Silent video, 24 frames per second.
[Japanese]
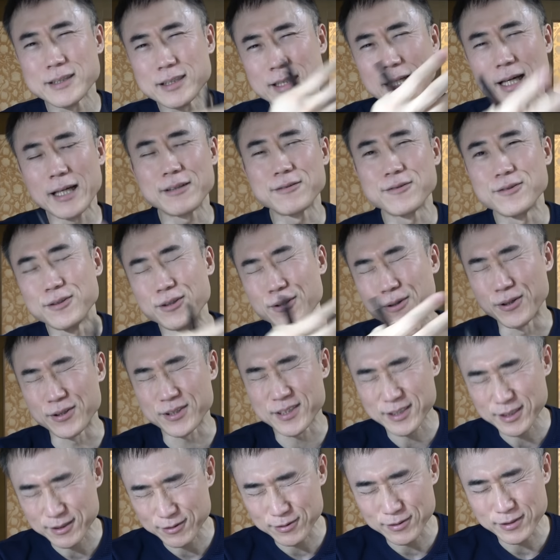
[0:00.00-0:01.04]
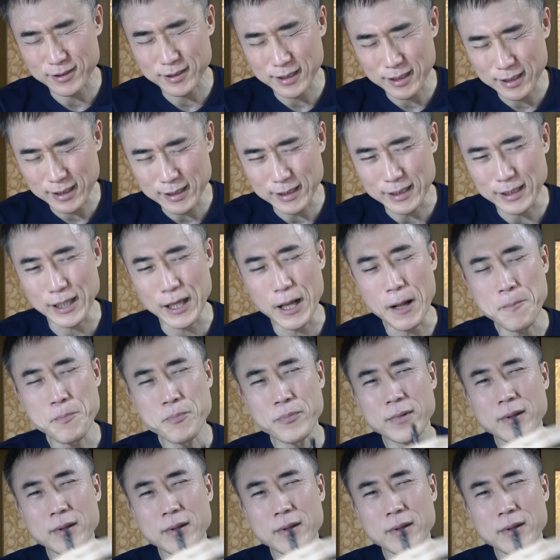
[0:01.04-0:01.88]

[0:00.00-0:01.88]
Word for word: サイクルを作って